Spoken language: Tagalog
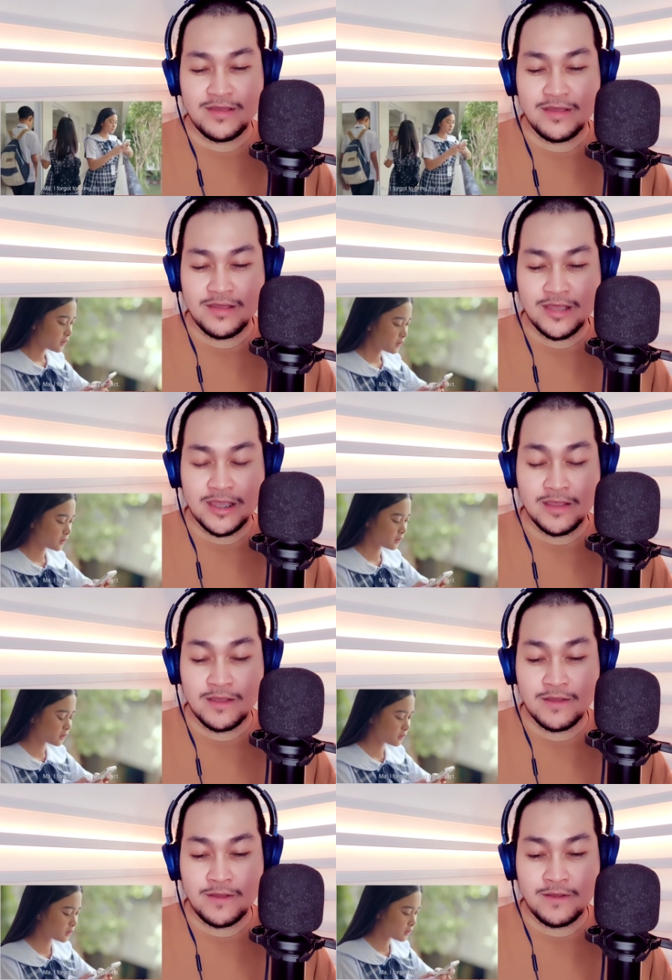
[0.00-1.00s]
Nay,
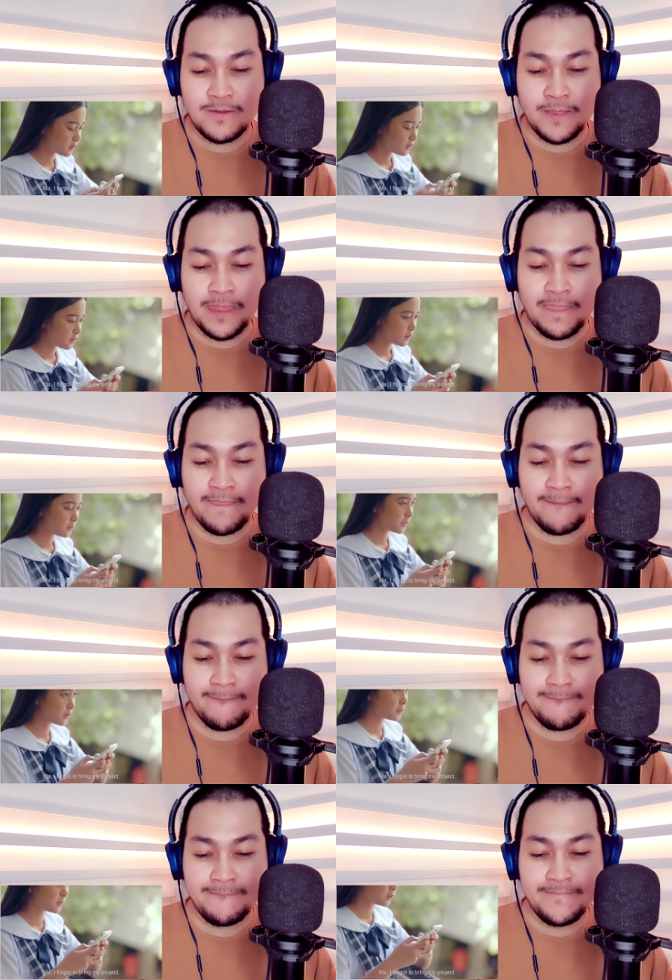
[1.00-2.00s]
naiwan ko po yung project
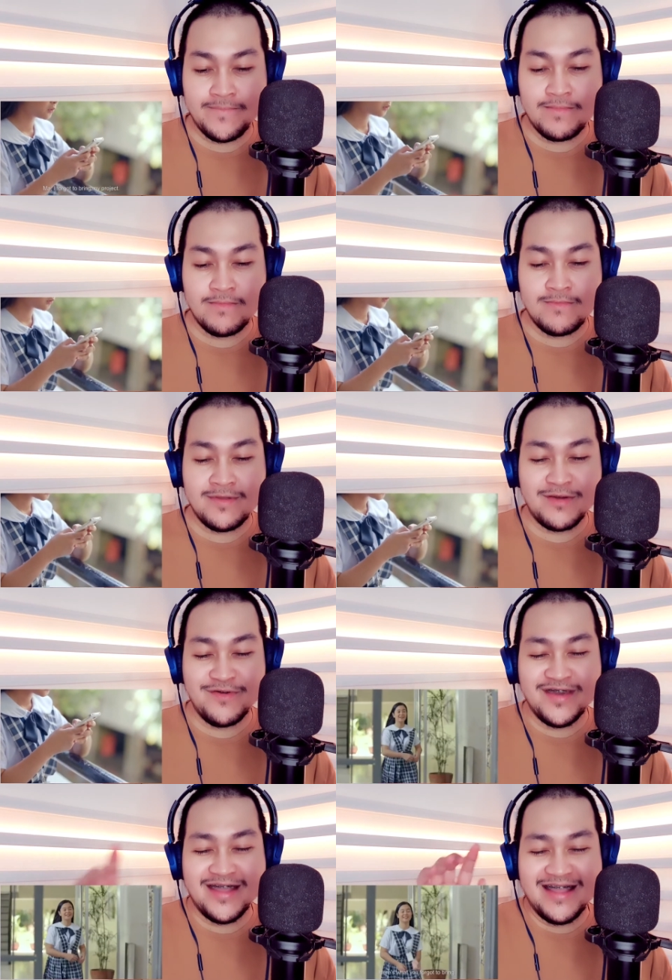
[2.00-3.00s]
ko.
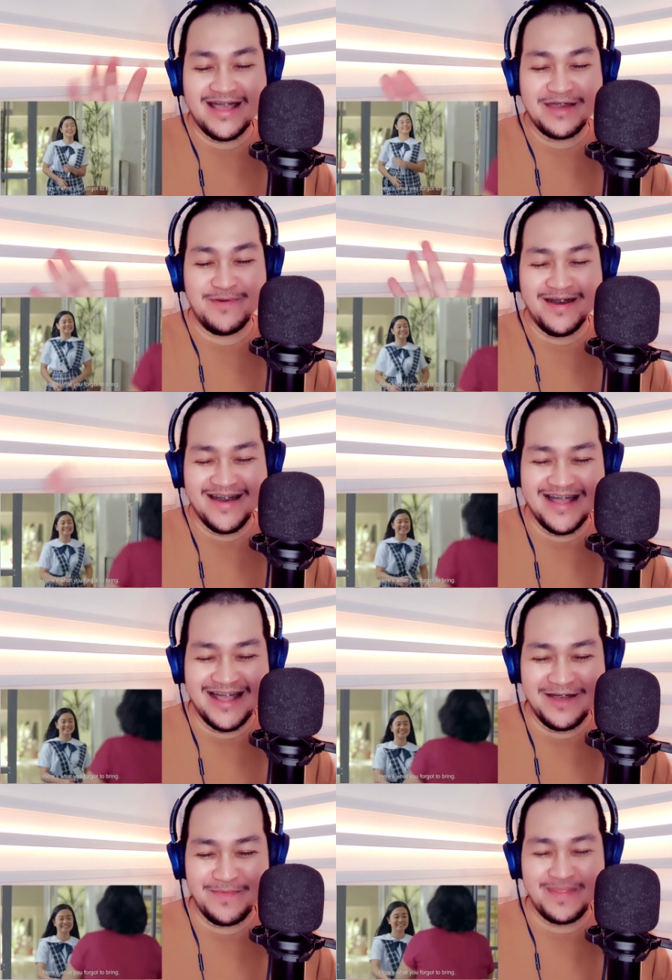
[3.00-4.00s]
Ako yan. Yun.
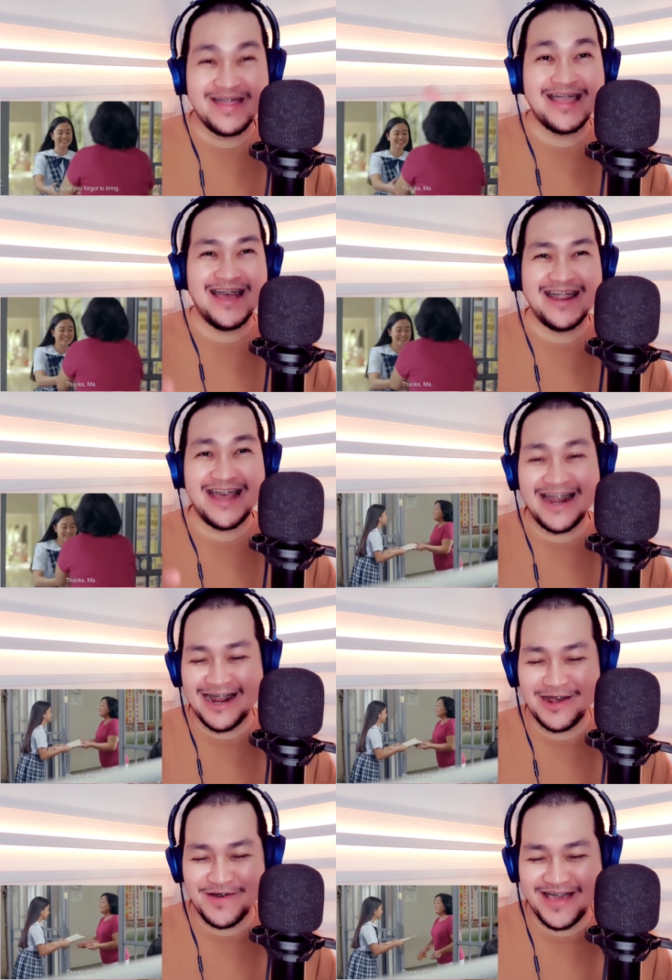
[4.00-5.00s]

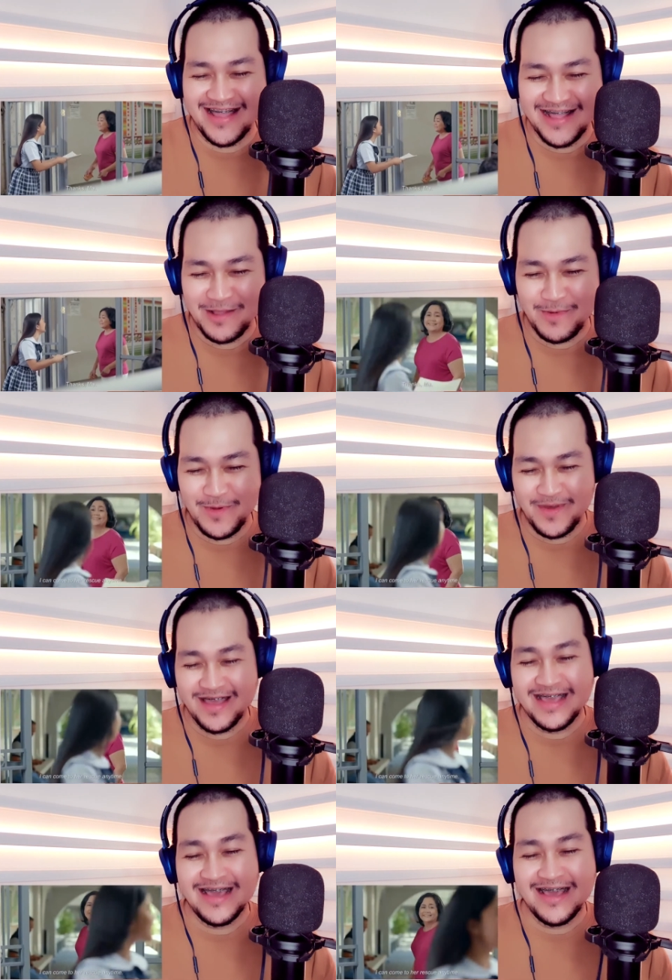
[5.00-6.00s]
Naalala ko yun.
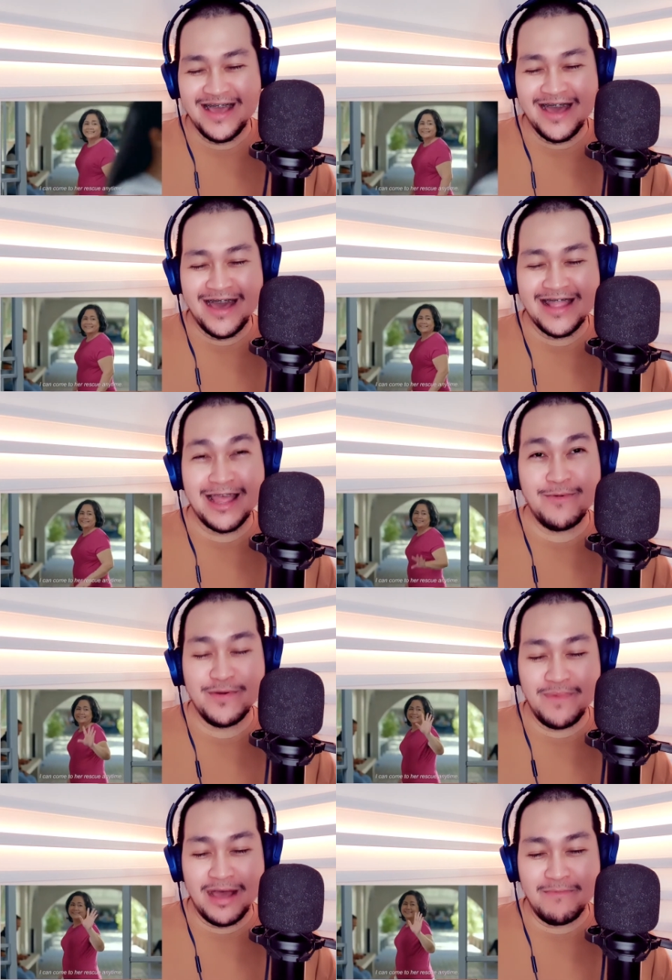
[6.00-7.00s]
I love
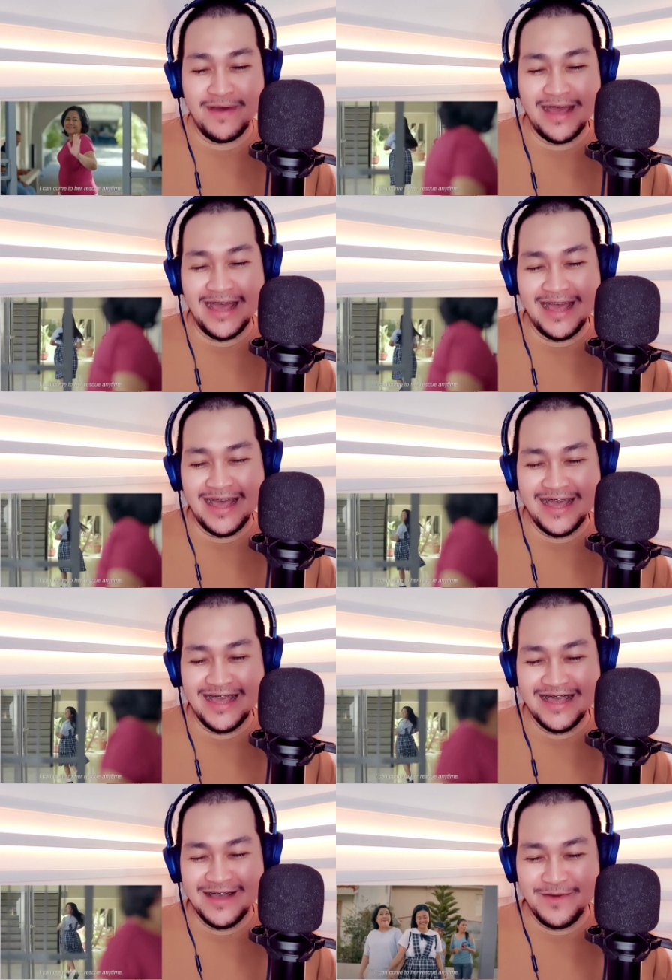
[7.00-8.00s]
you, Mama.
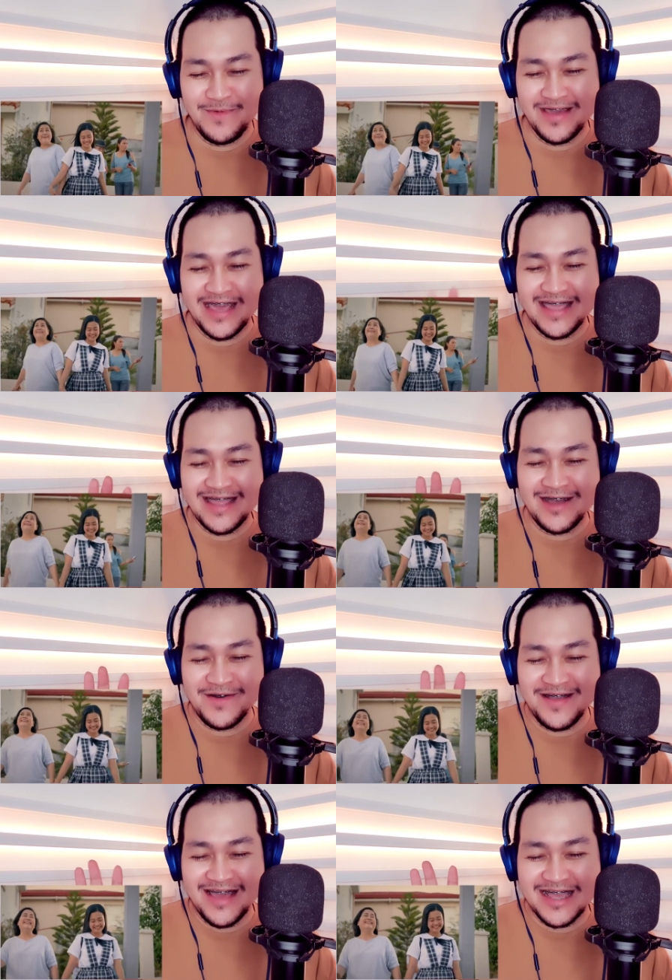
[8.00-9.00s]
May ganyan
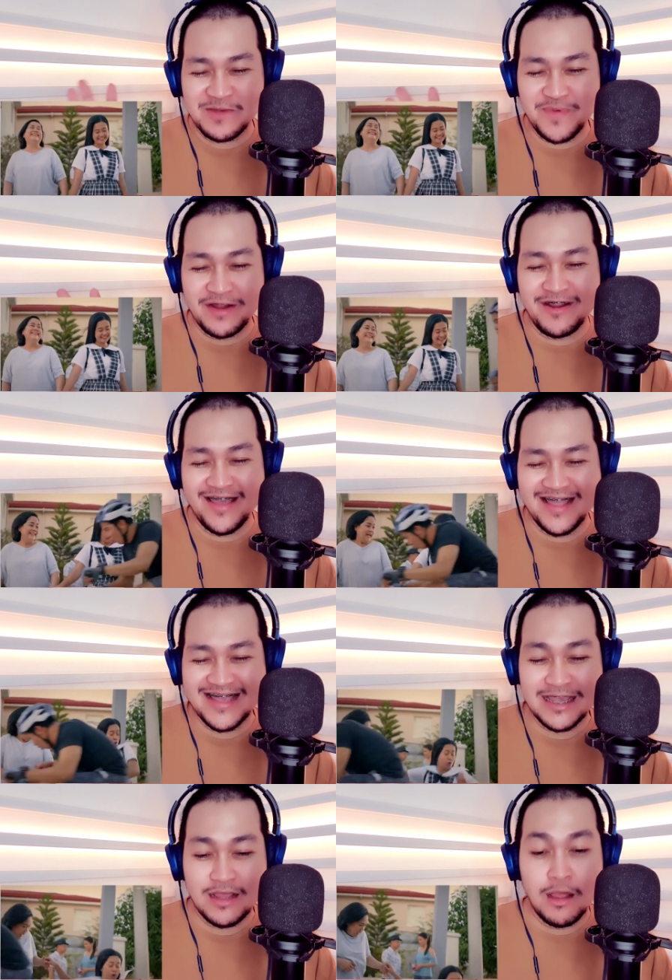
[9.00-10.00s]
akong
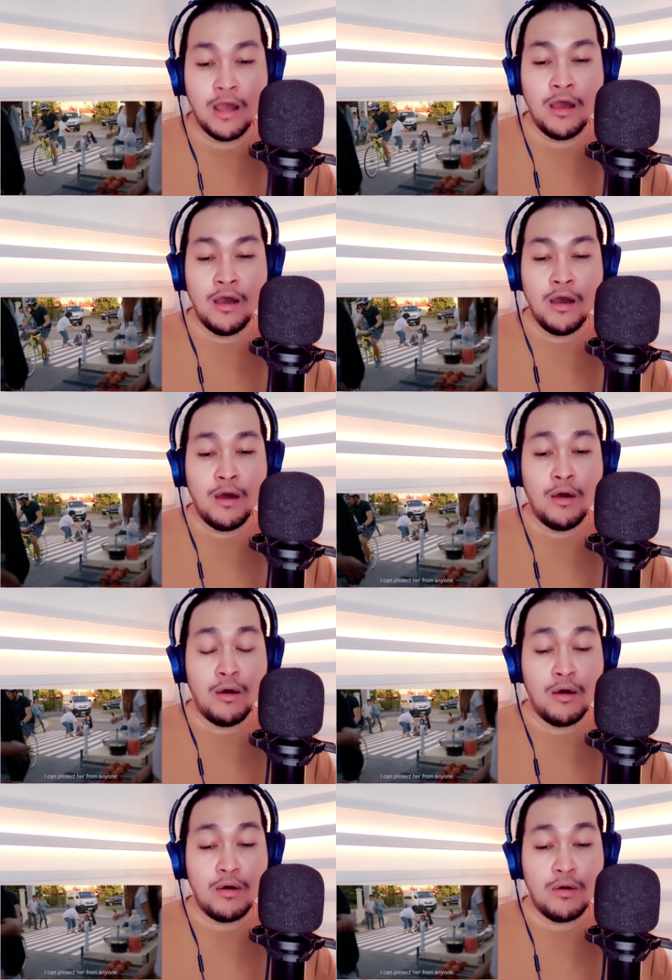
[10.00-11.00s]
experience. Kaya ko
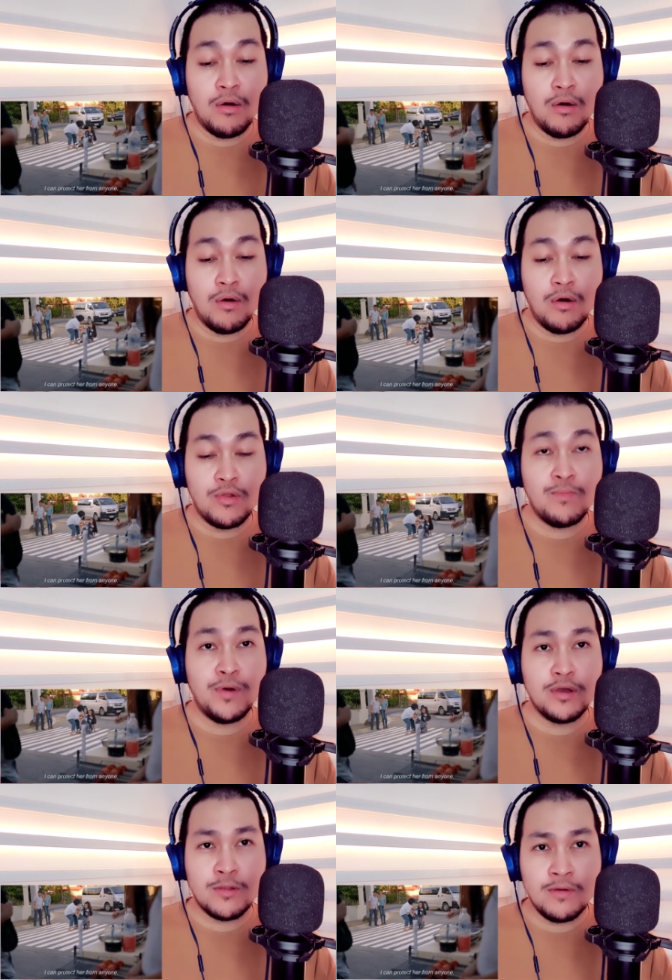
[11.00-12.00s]
siyang ipagtanggol ano
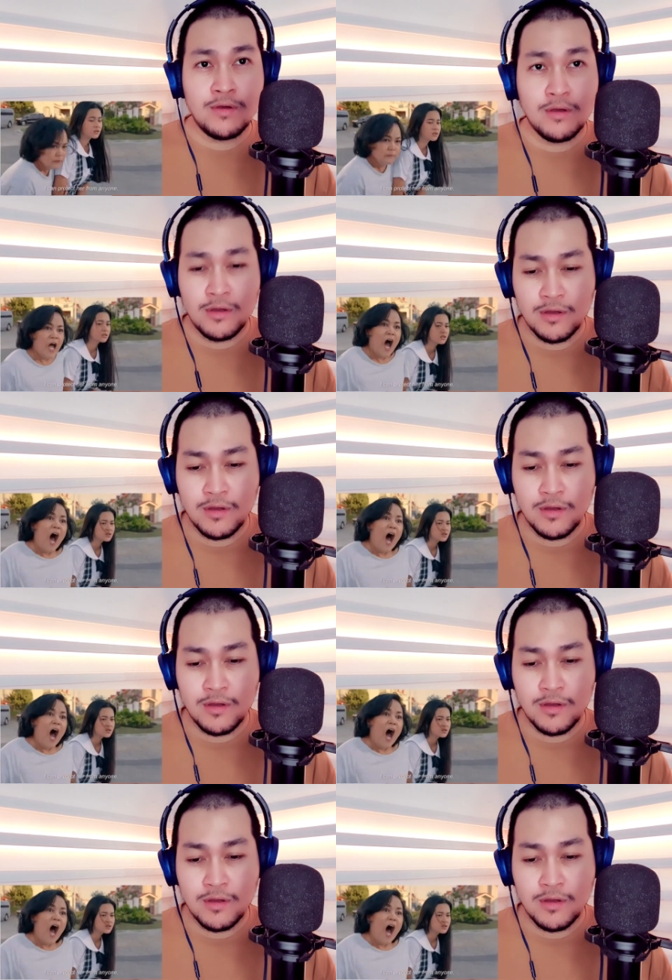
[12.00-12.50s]
kahit ito? kanino.